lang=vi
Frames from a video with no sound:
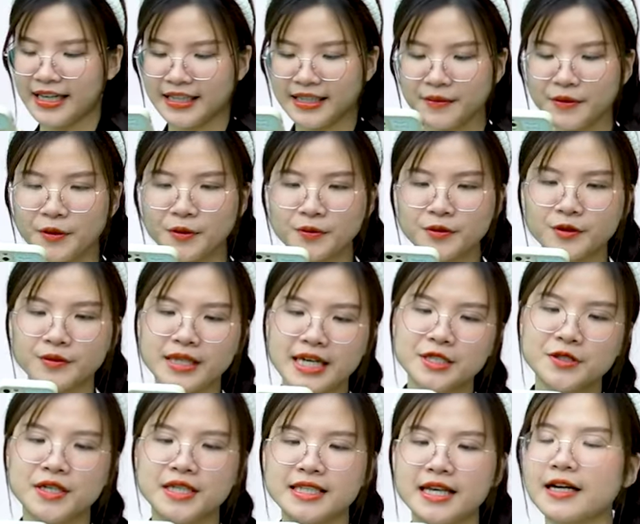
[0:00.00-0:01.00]
Tiếp tục chúng ta
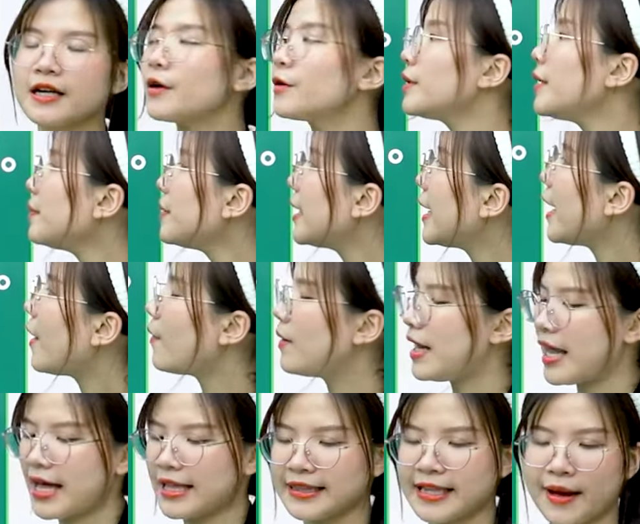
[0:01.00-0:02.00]
chuyển sang câu tiếp theo
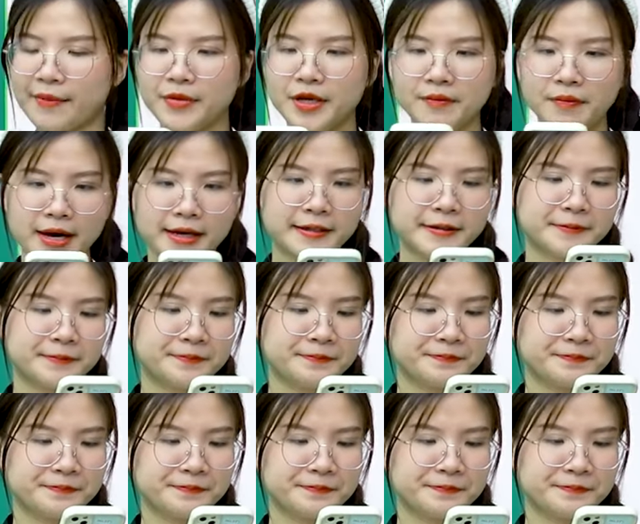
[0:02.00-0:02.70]
là 87.